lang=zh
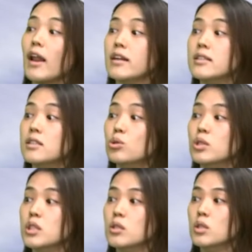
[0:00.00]
况类似，
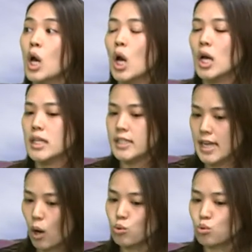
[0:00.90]
就是
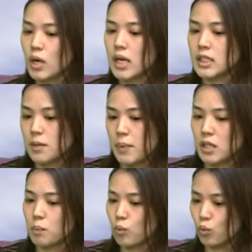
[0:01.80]
腰椎这
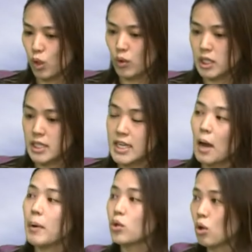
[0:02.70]
边的有一些
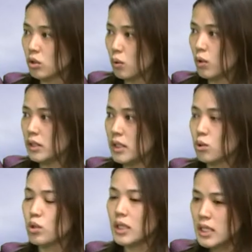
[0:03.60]
下背痛的问
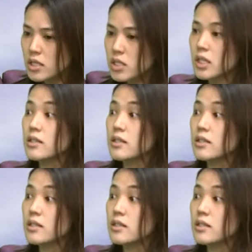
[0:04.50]
题，所以医